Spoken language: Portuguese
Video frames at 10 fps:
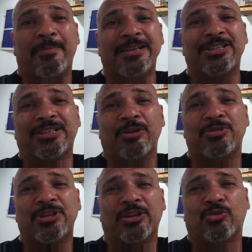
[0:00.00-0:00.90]
mas está
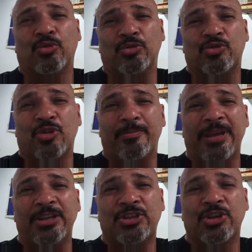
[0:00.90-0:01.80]
o dia todo
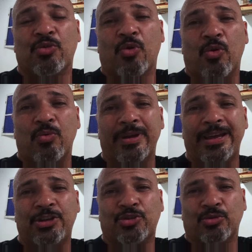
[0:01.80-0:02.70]
somente com
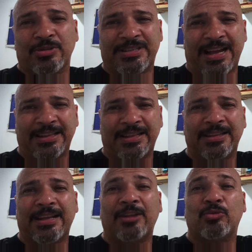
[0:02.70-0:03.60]

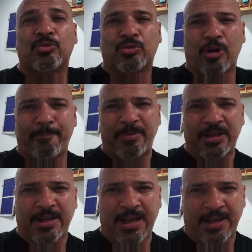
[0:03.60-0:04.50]
extrusada da
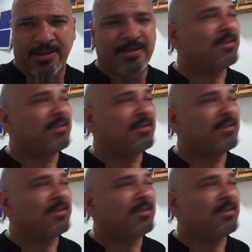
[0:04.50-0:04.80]
danotrópica.